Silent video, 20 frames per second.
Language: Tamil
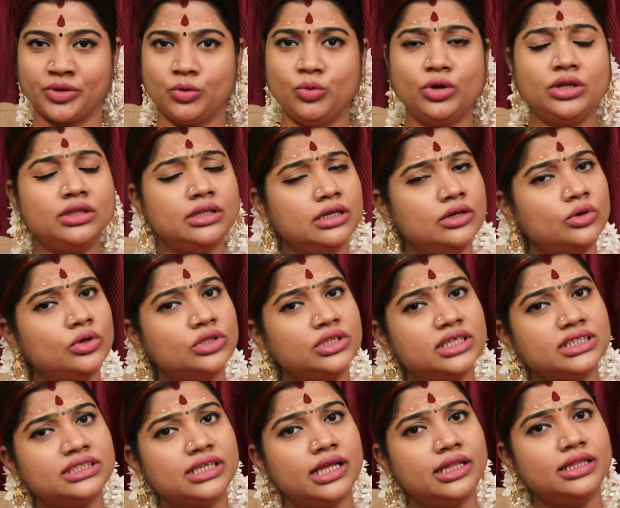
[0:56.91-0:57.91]
ஒருத்தர்
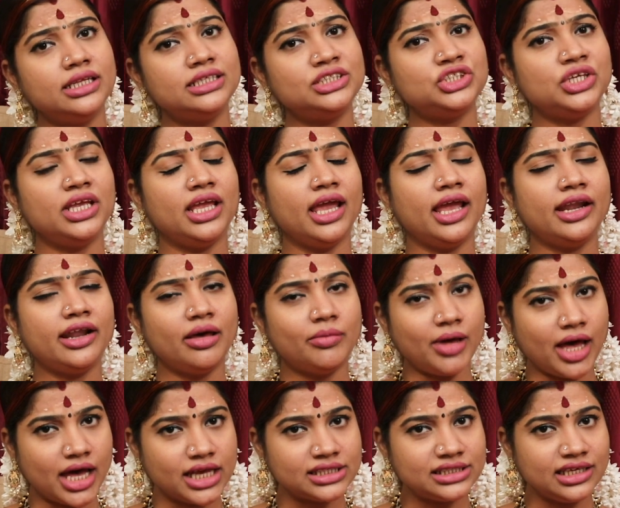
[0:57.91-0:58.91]
ஒருத்தர் சந்தித்து ஏன் நம்ம
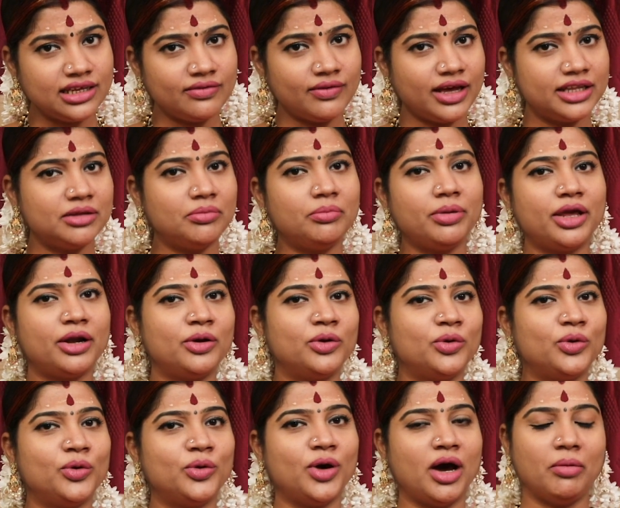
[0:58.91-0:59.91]
ஆசீர்வாதம் பெறணும்